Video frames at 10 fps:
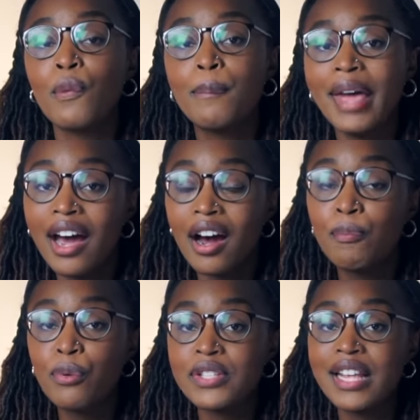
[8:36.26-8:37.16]
père
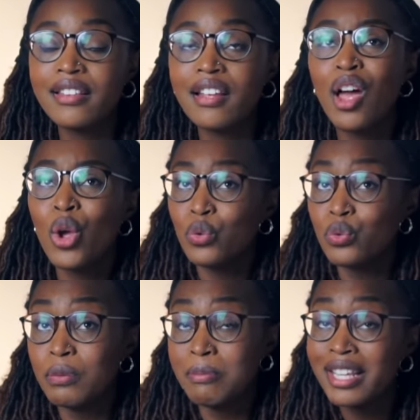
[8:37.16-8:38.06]
possède
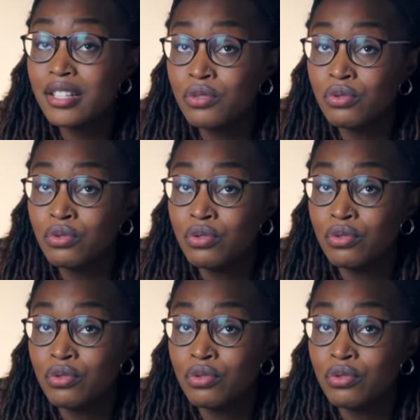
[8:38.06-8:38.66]
une maison